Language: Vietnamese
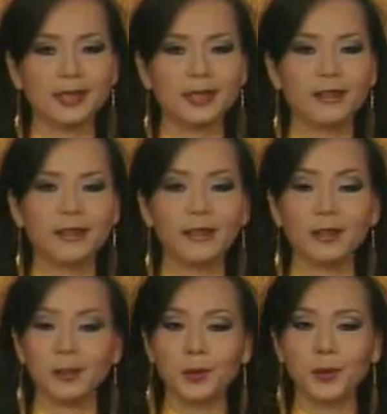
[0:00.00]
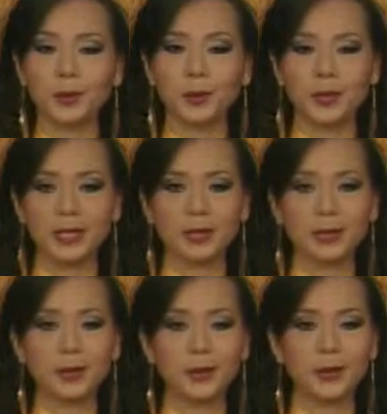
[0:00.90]
Người dân ở thủ đô Tunis
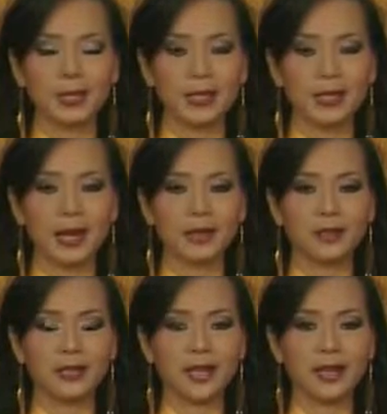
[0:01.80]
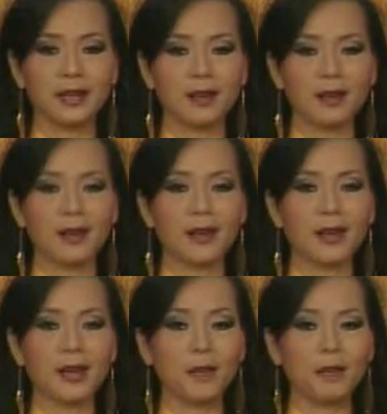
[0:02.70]
của Tunisia nói rằng họ
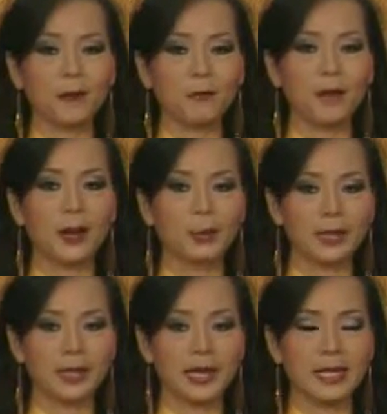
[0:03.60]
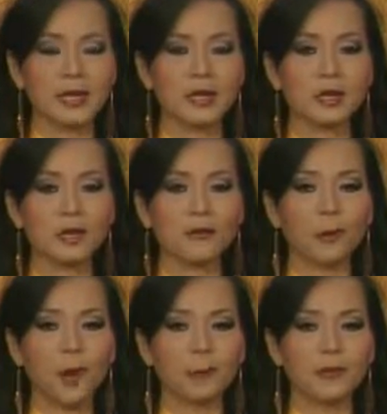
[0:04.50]
đang hy vọng vào tương lai sau
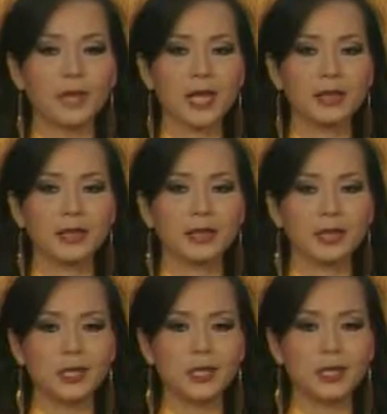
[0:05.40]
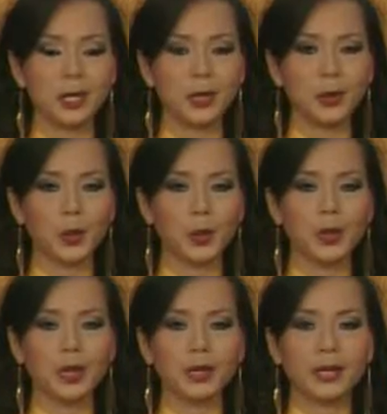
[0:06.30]
vụ ám sát nhà chính trị thế tục
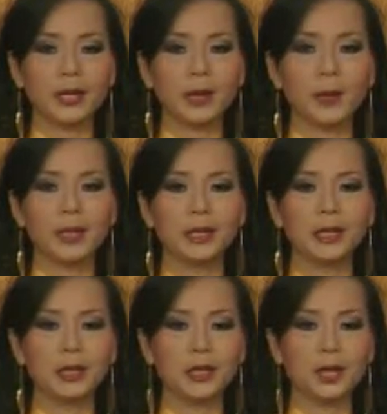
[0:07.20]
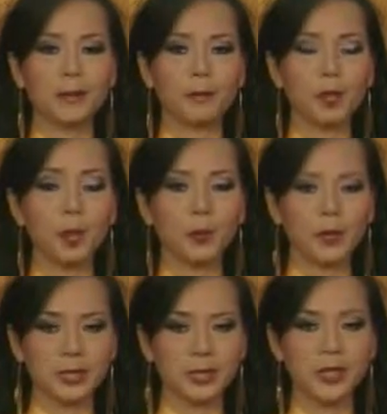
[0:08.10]
đã tạo nên tình trạng bất ổn
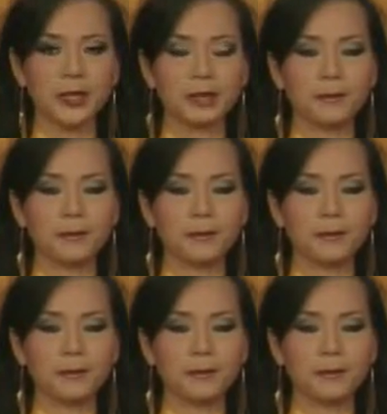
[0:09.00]
chính trị.